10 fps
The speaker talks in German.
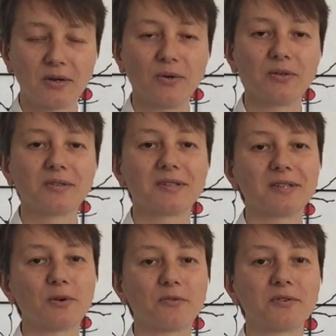Und
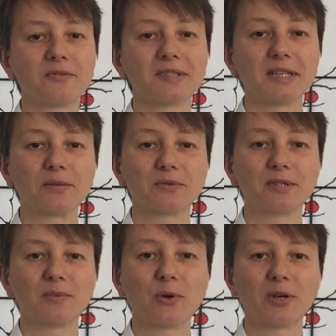ich hoffe, wir sehen
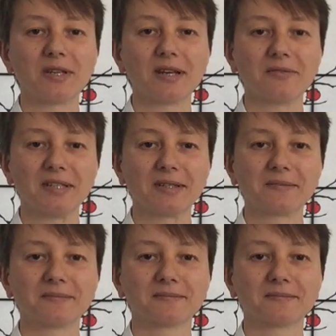uns im neuen Jahr wieder.